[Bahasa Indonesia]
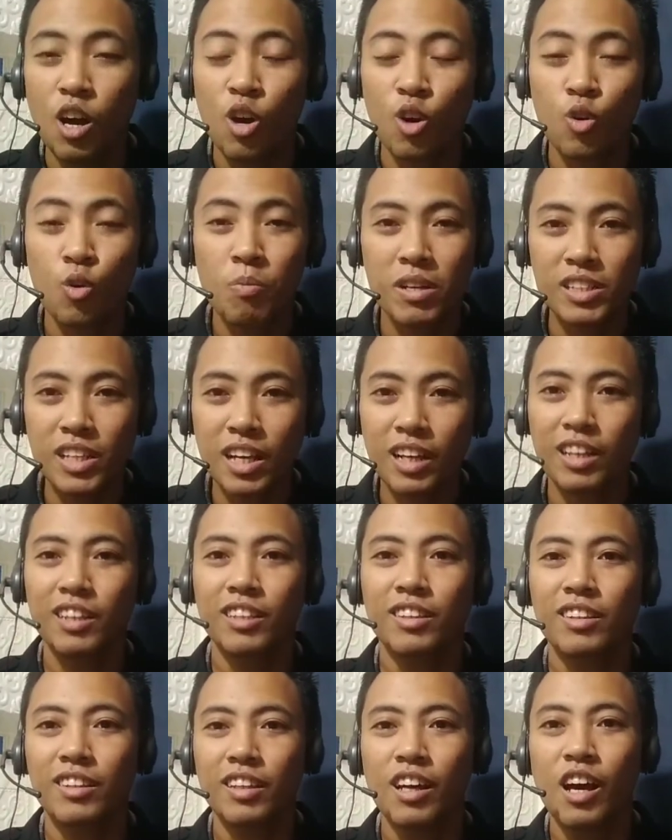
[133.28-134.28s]
Rumah
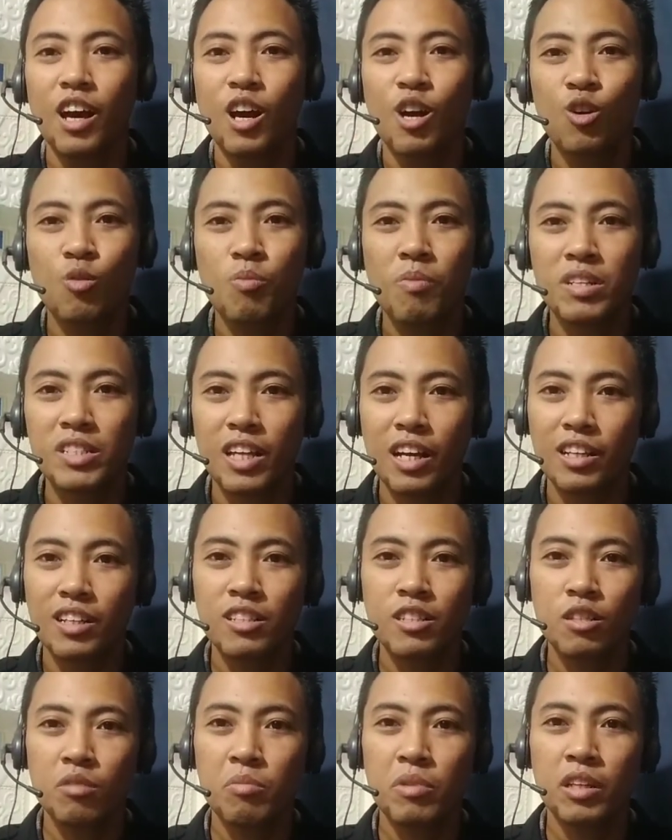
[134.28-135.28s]
sakit. Rumah
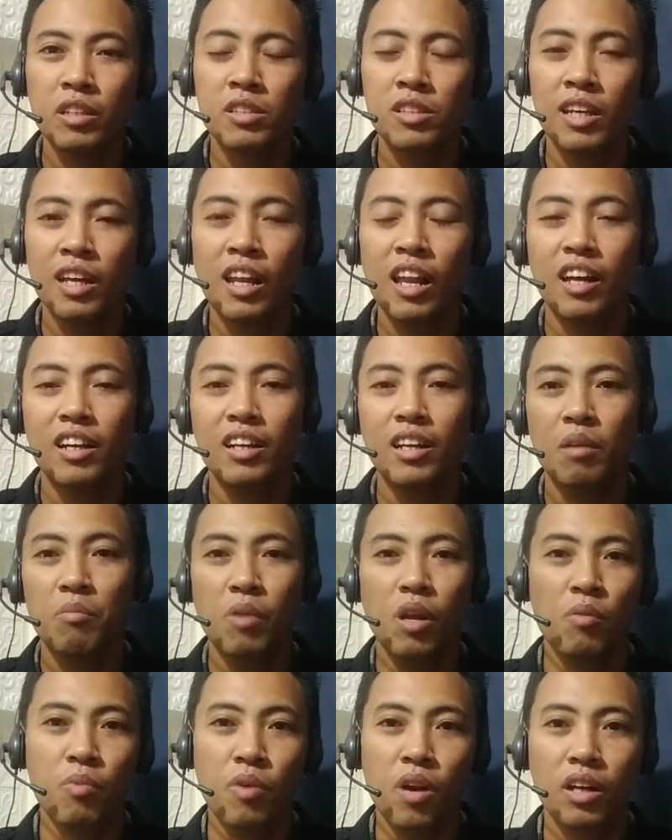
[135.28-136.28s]
sakit semisal ada
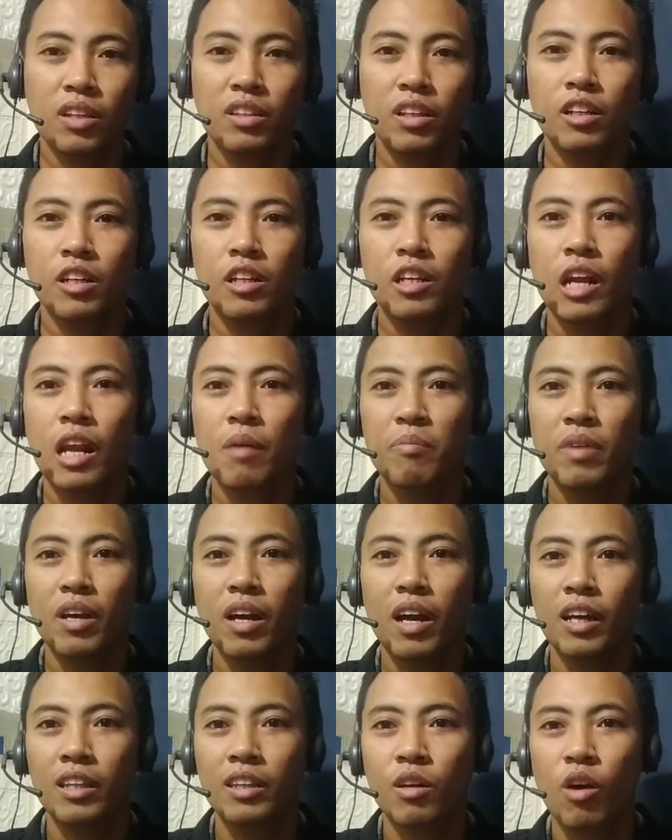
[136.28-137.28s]
malpraktik di dalamnya
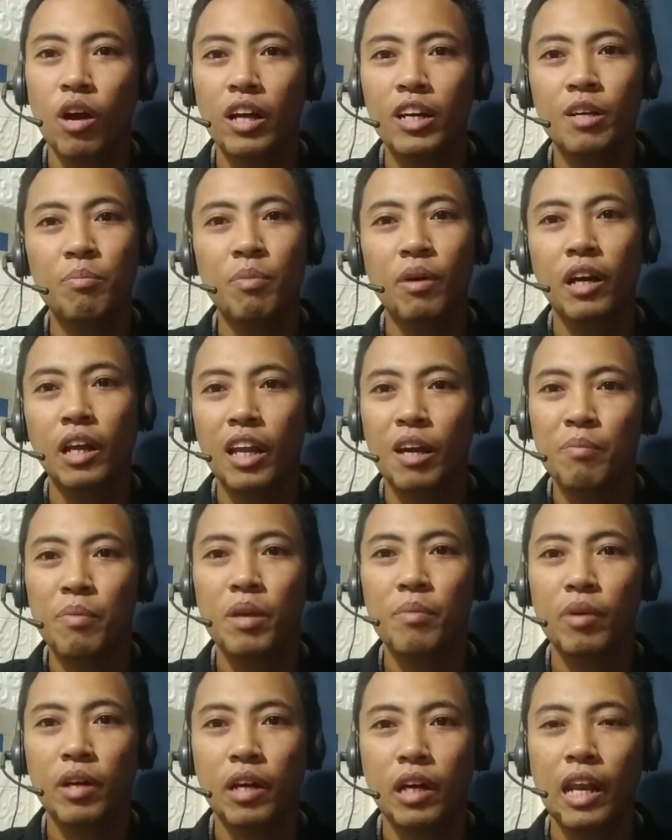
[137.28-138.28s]
atau ada
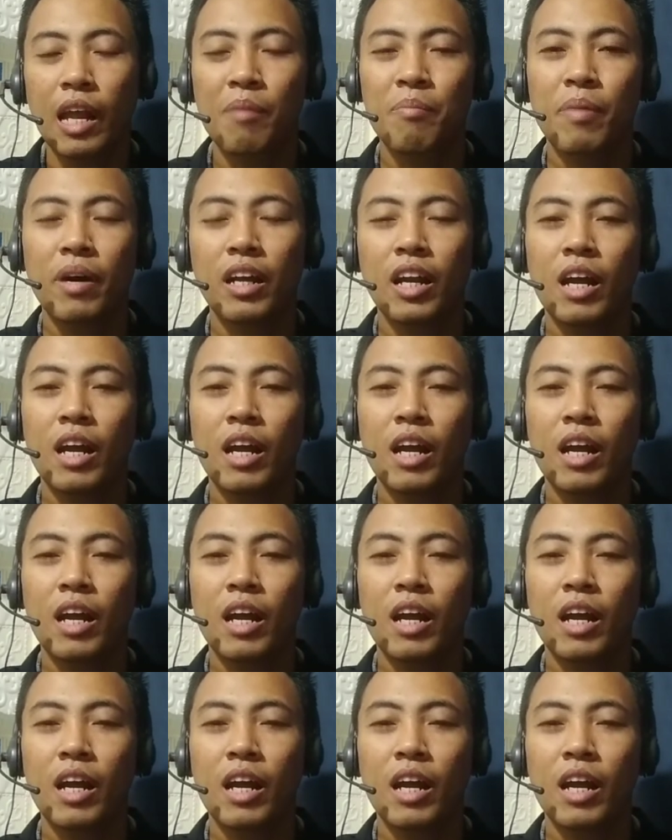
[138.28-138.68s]
penggelapan-penggelapan,